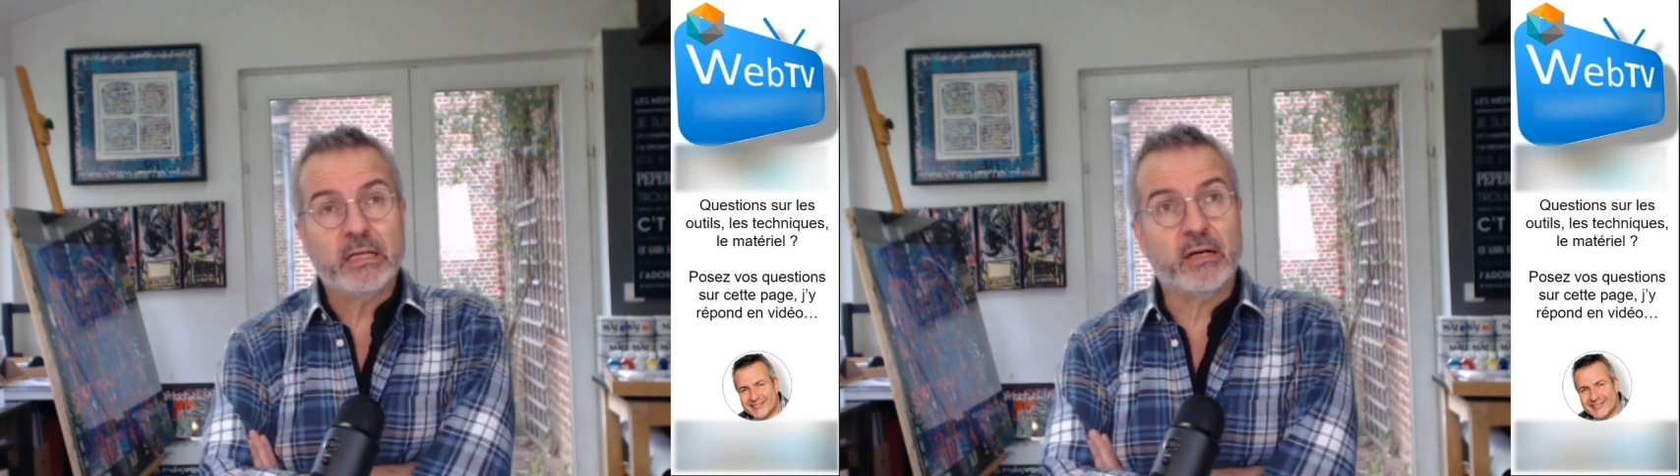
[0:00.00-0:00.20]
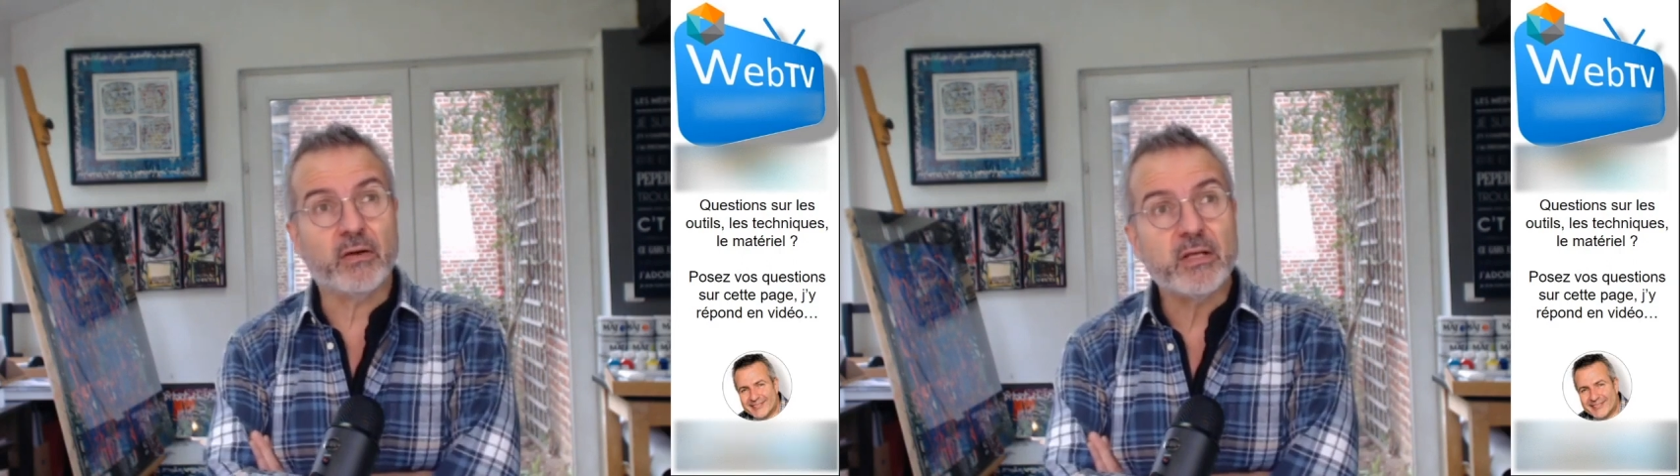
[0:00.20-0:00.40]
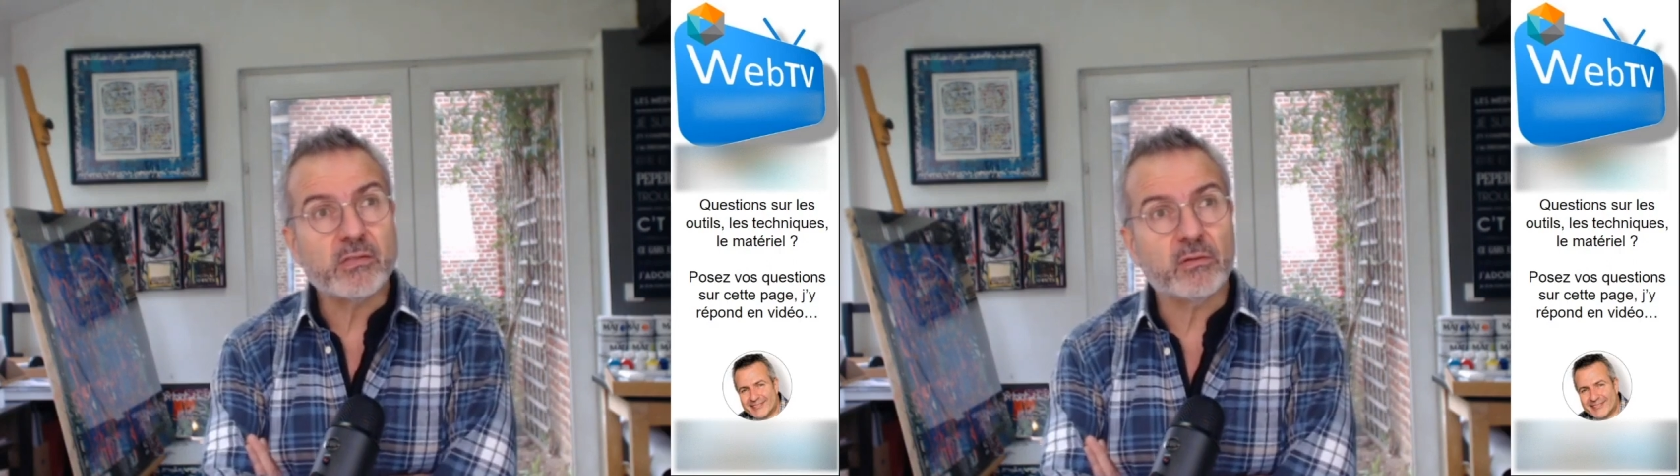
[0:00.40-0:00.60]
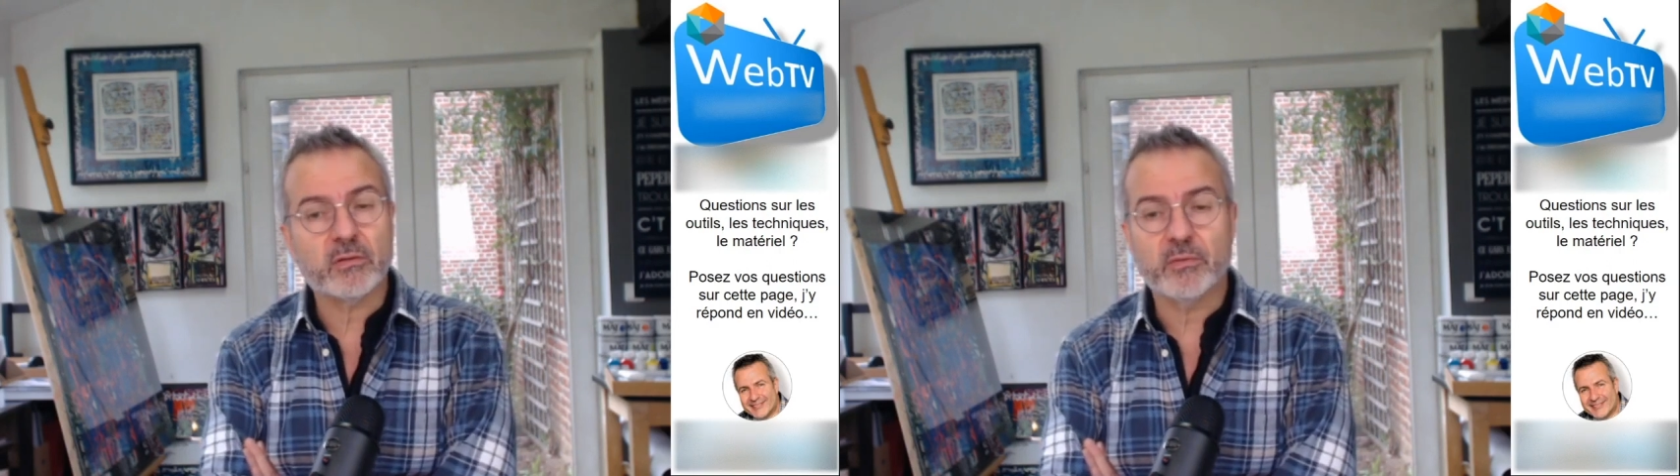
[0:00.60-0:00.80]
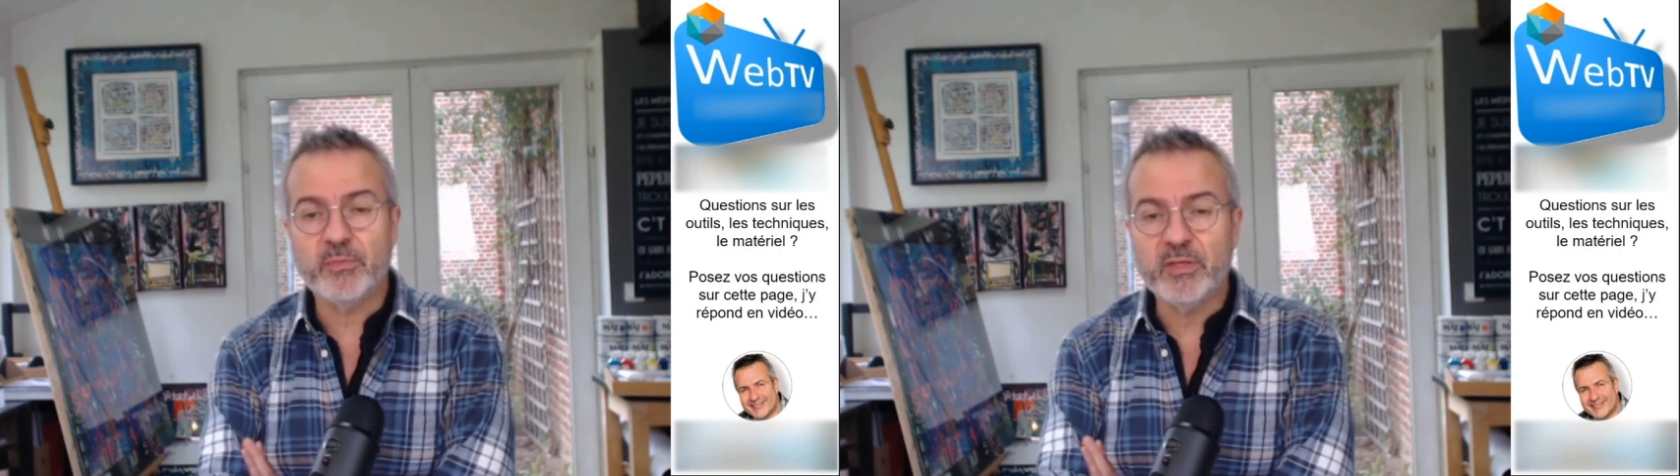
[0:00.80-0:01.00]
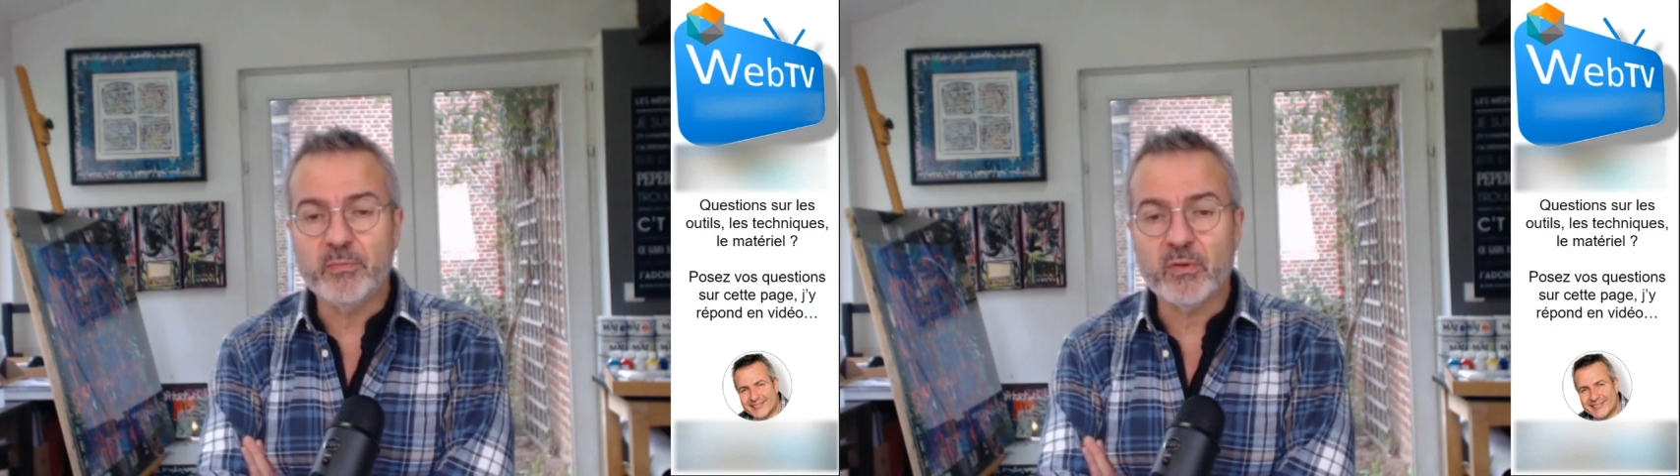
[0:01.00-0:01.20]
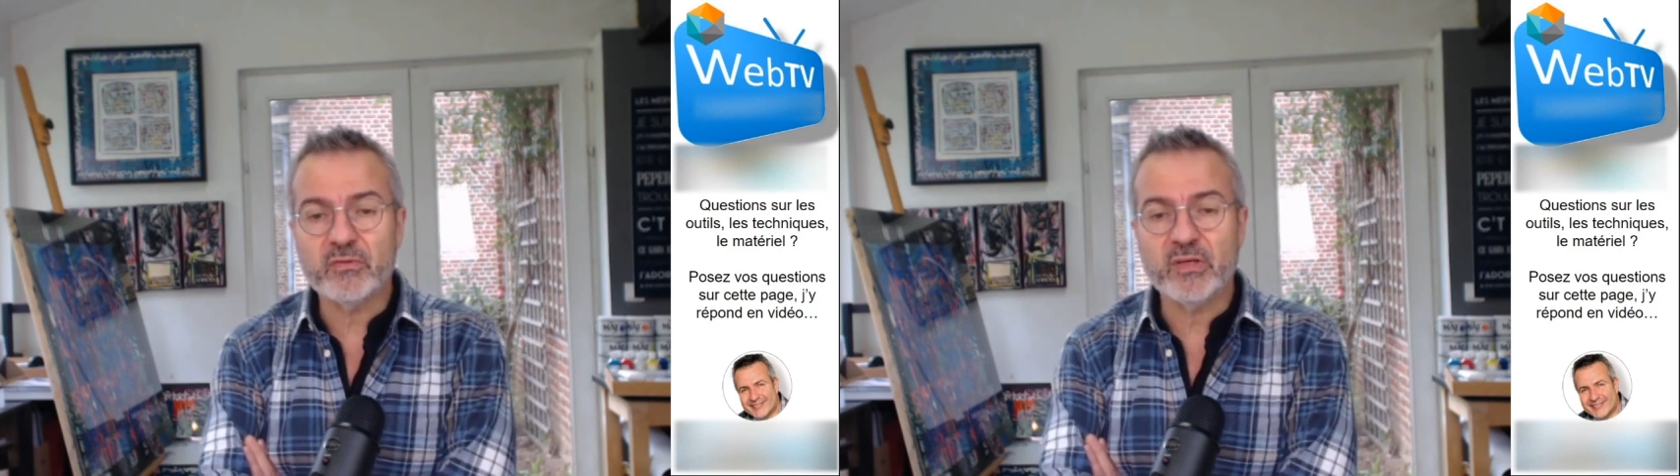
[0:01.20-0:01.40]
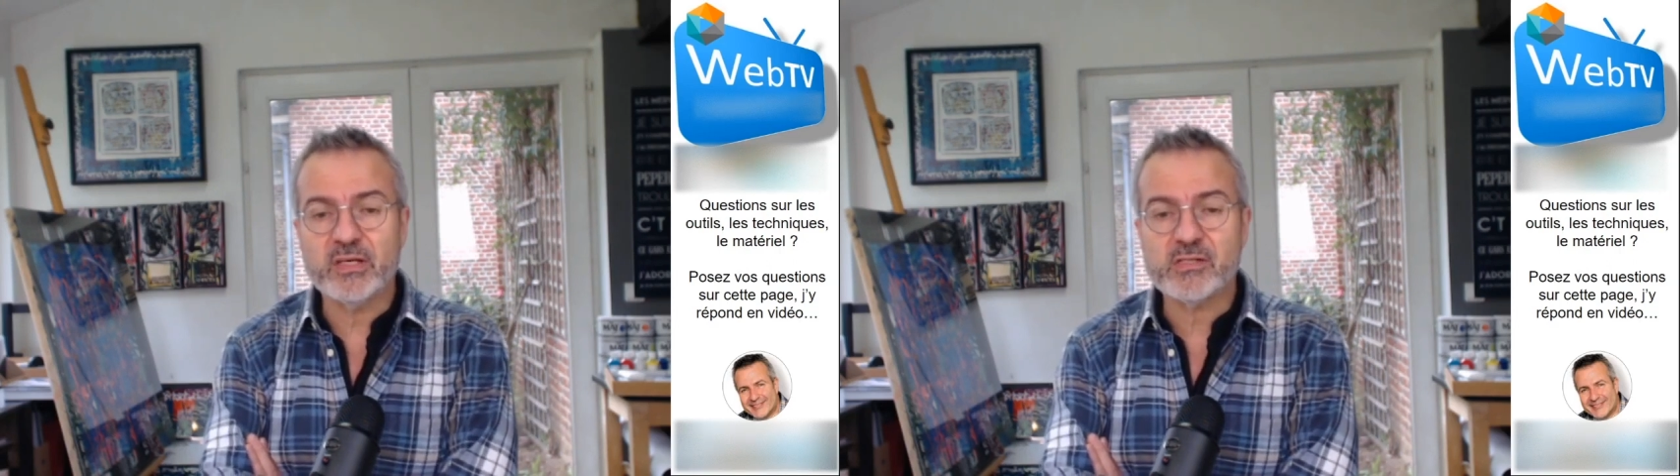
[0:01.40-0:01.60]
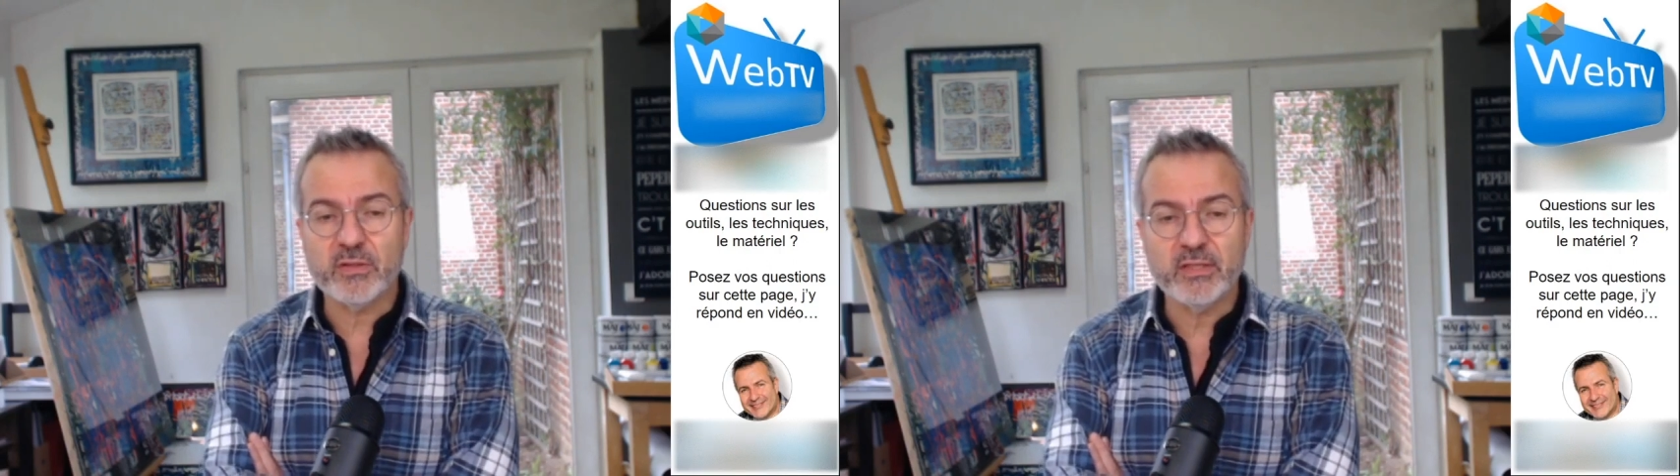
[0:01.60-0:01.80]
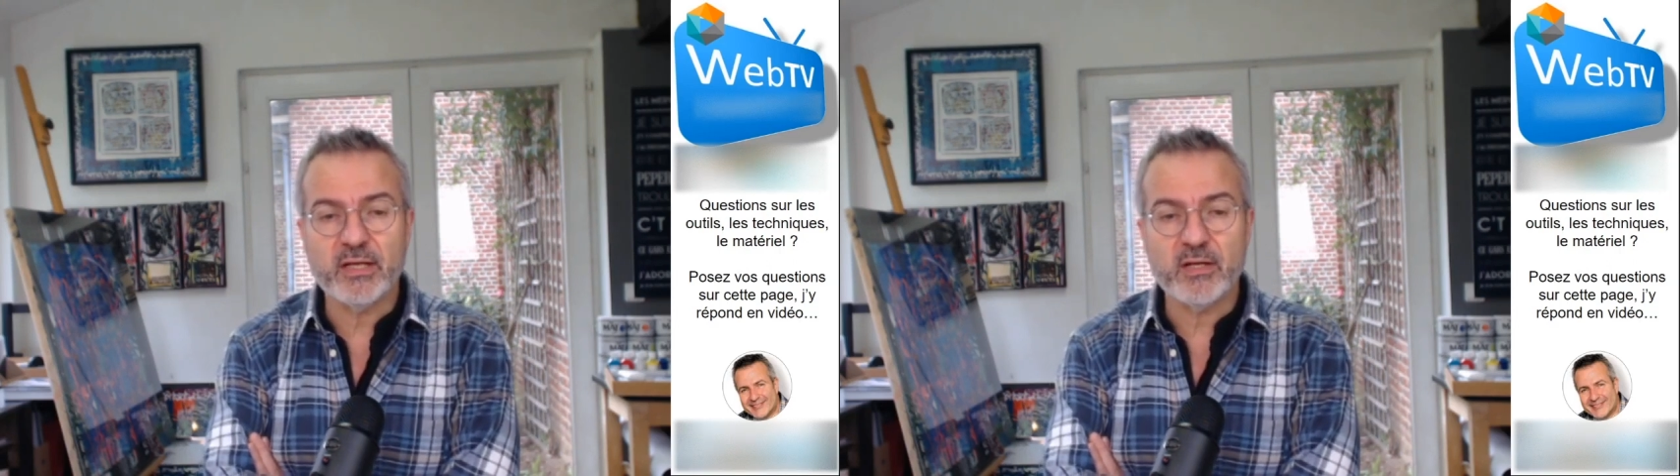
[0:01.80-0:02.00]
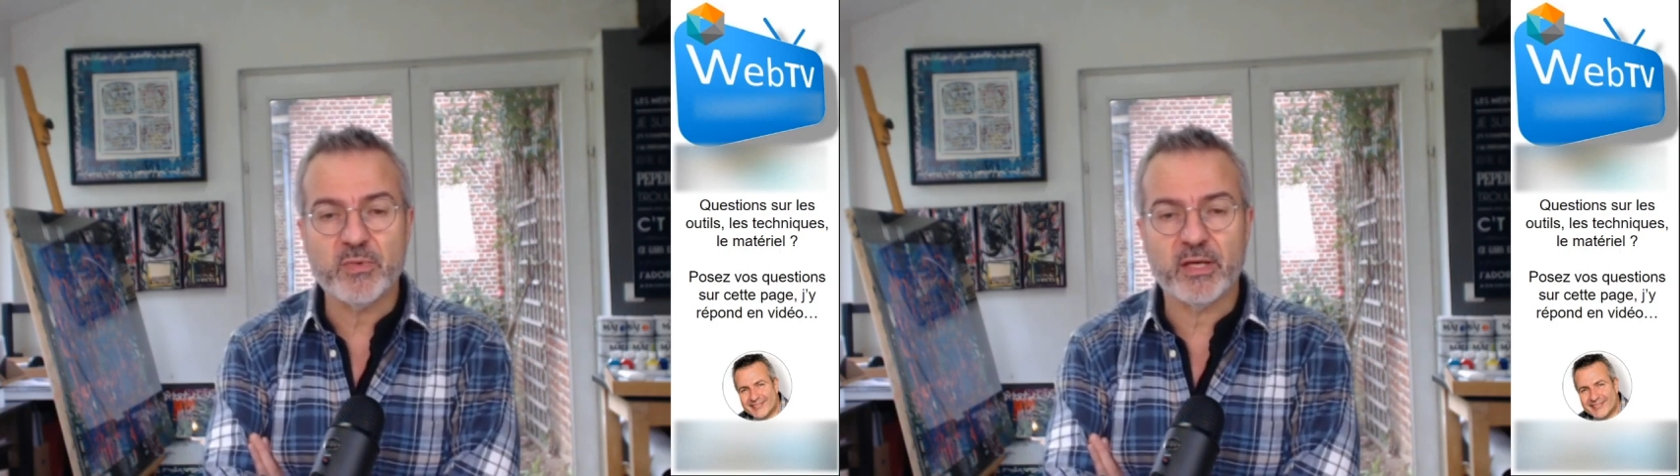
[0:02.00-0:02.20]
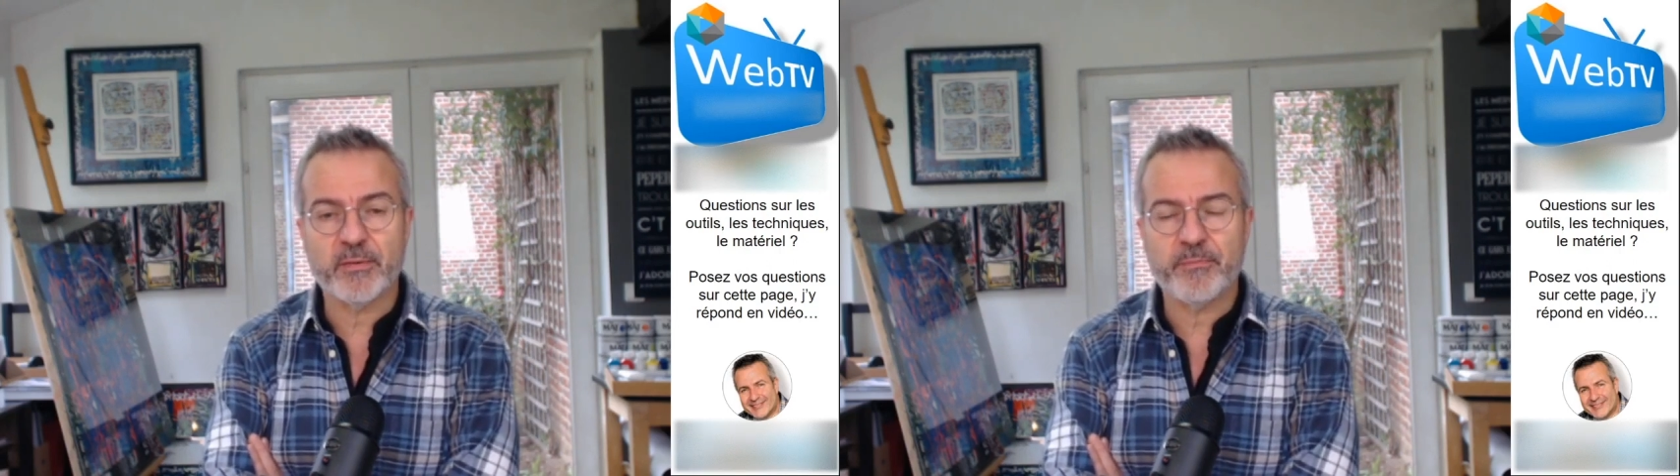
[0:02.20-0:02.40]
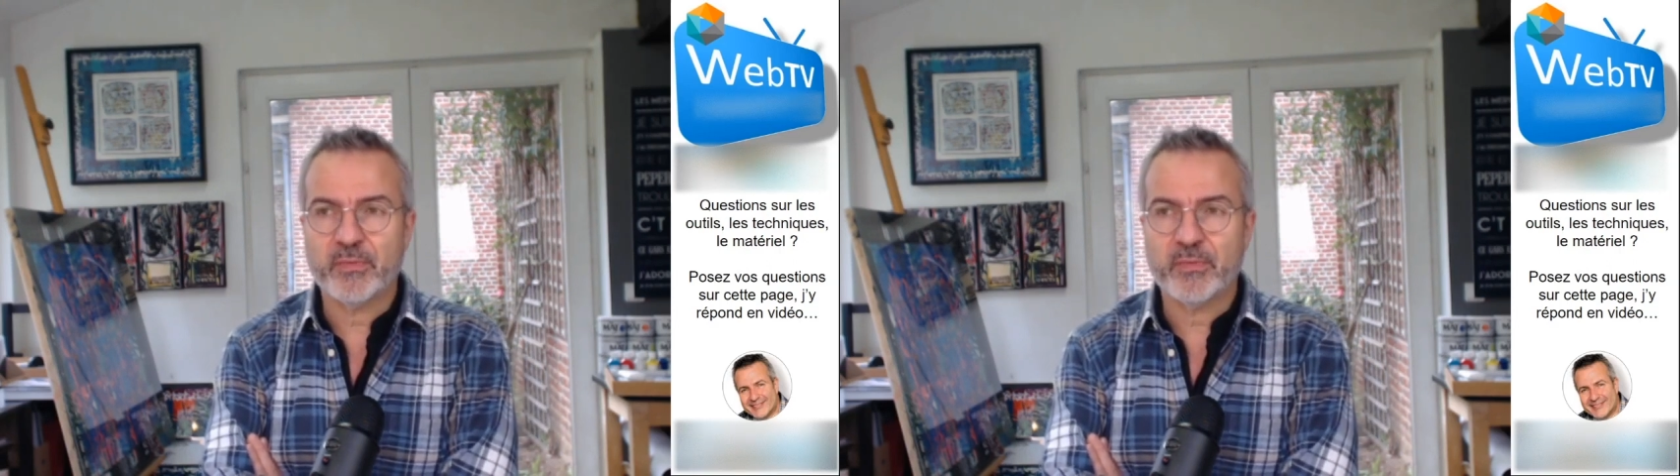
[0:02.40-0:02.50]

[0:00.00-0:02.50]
alors les encres, pigmentées, solides à la lumière.